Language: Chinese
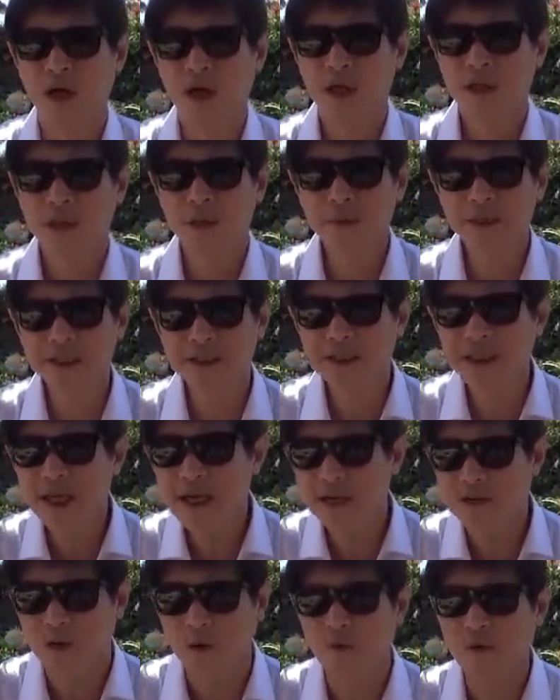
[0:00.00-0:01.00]
那么，
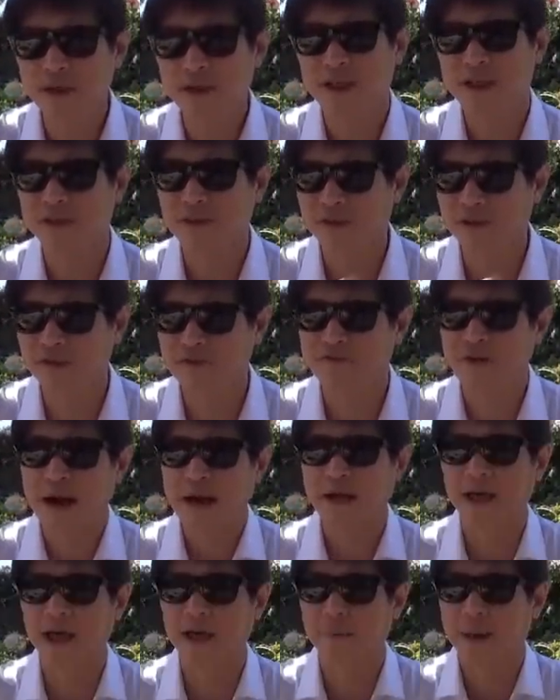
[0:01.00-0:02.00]
这种问题都是反
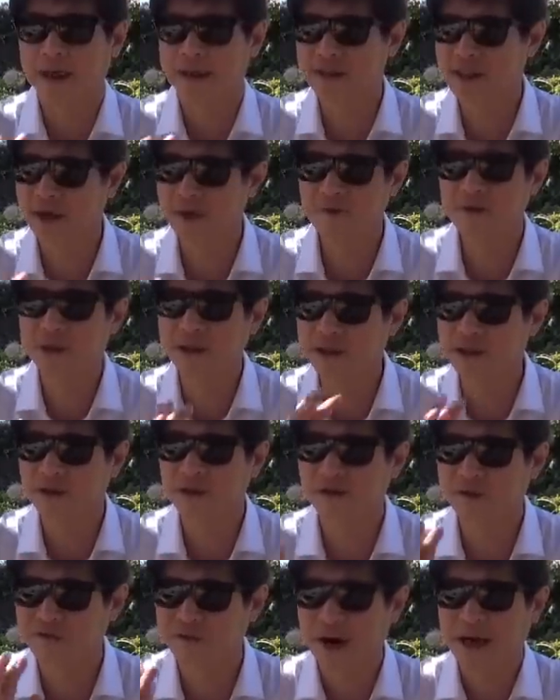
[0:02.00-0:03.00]
映了嘛？这个问题都
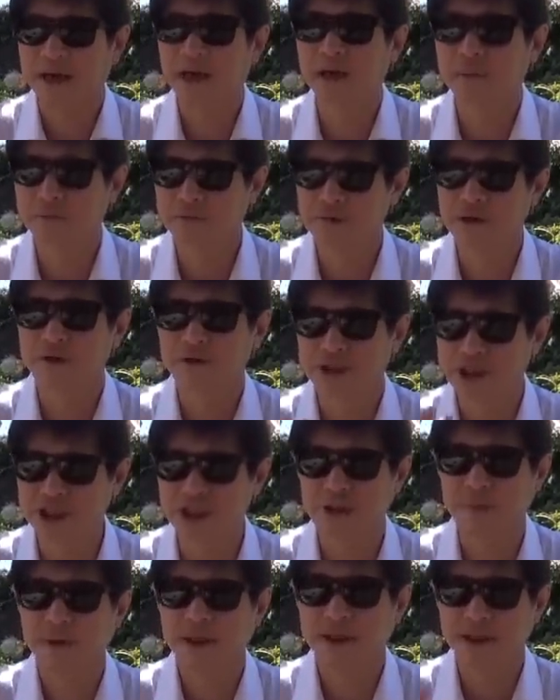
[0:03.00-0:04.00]
是反映了幕后习
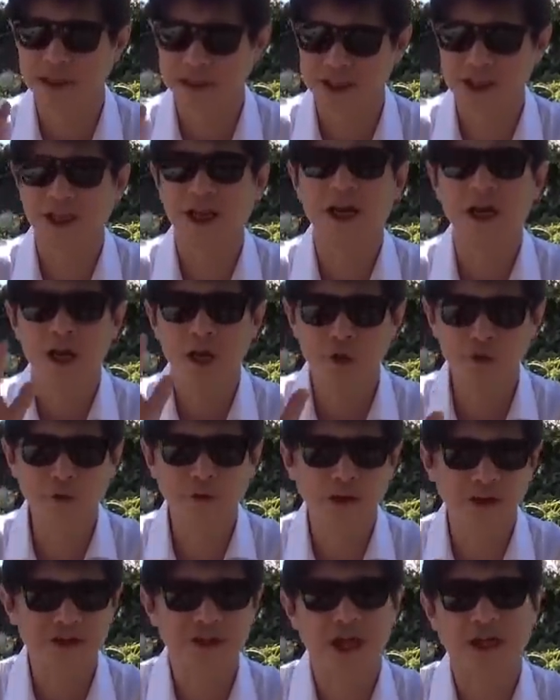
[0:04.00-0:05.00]
近平他现在遇
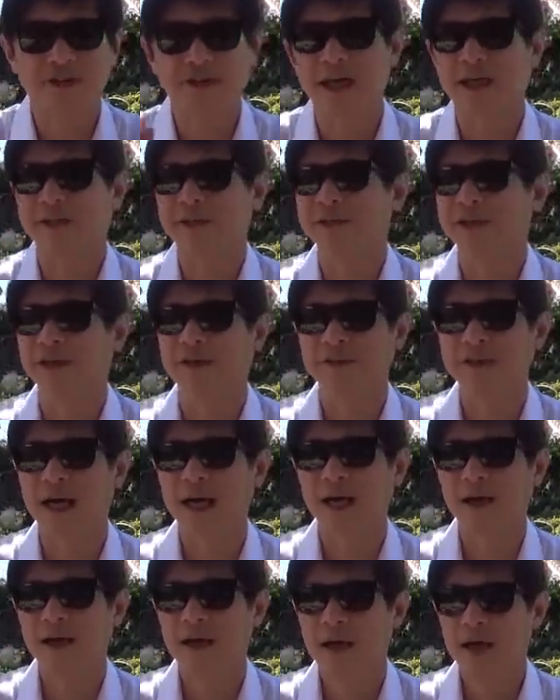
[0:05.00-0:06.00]
到强大的挑战，
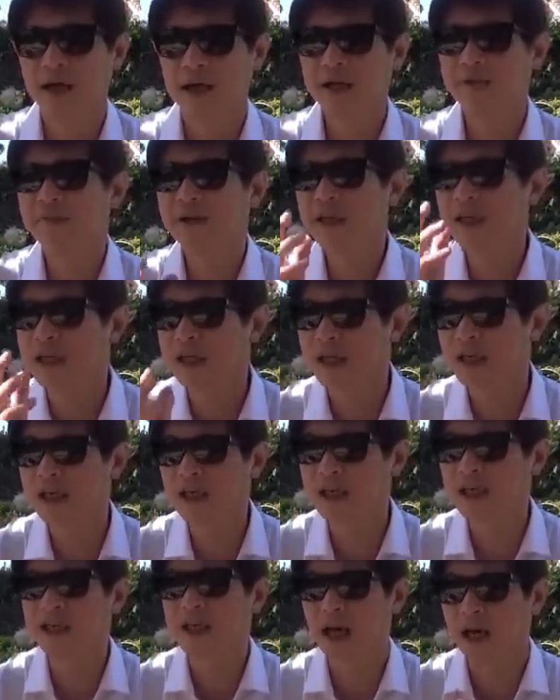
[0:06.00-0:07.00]
因为你可
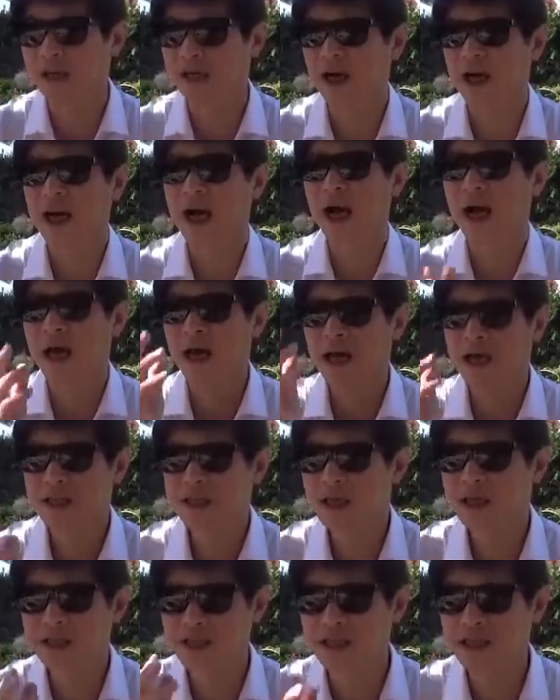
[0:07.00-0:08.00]
以想一想看，
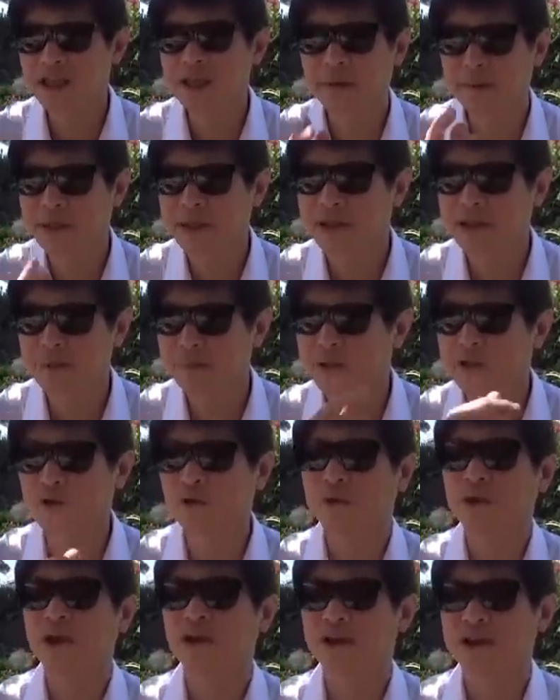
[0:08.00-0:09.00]
像习近平这么
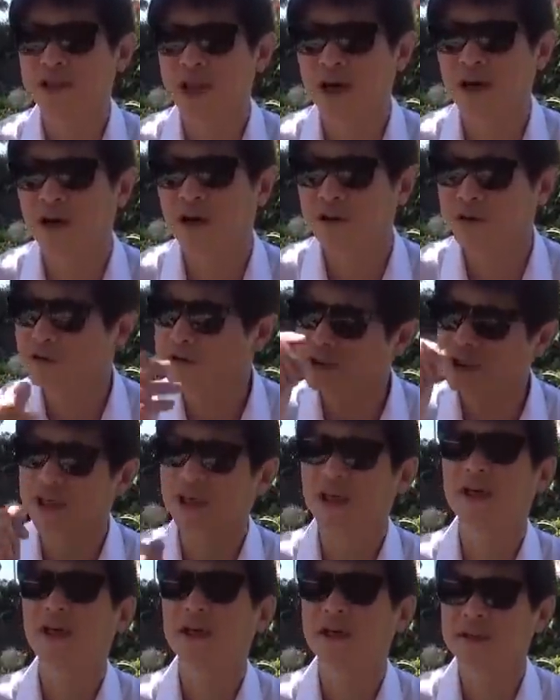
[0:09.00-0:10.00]
重要的讲稿，有几
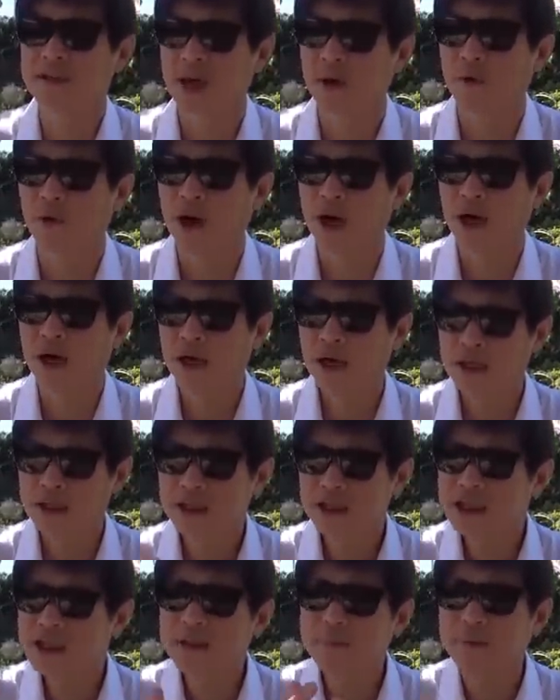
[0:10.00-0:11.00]
个人能掌握？
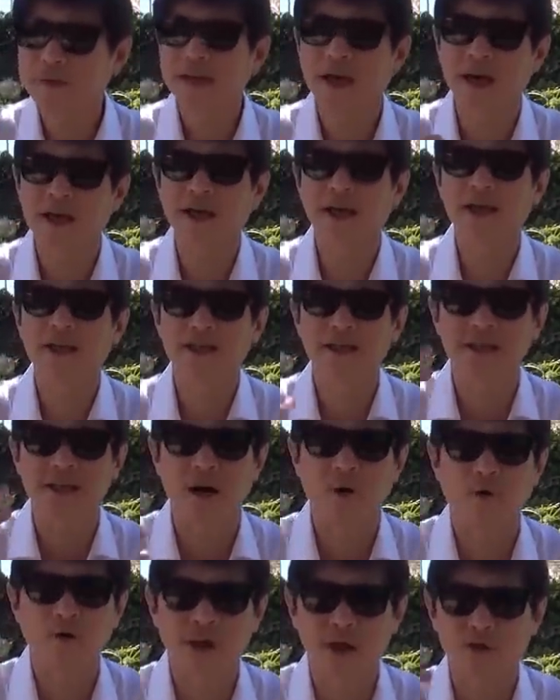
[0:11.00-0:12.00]
基本上应该是
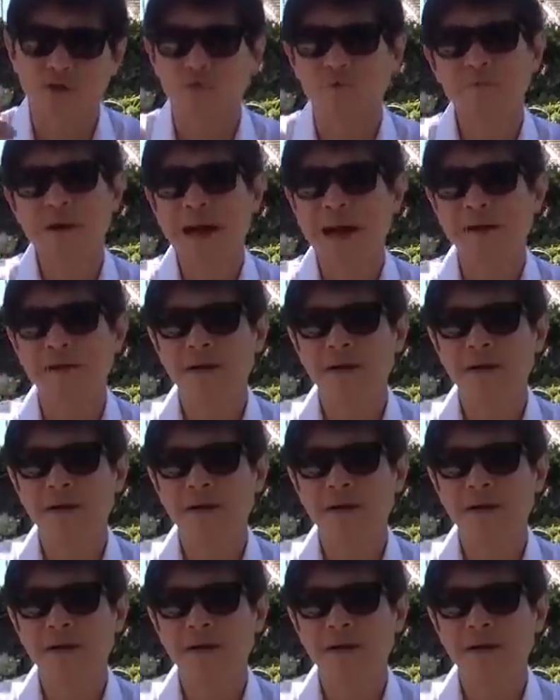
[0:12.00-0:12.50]
掌握在中办。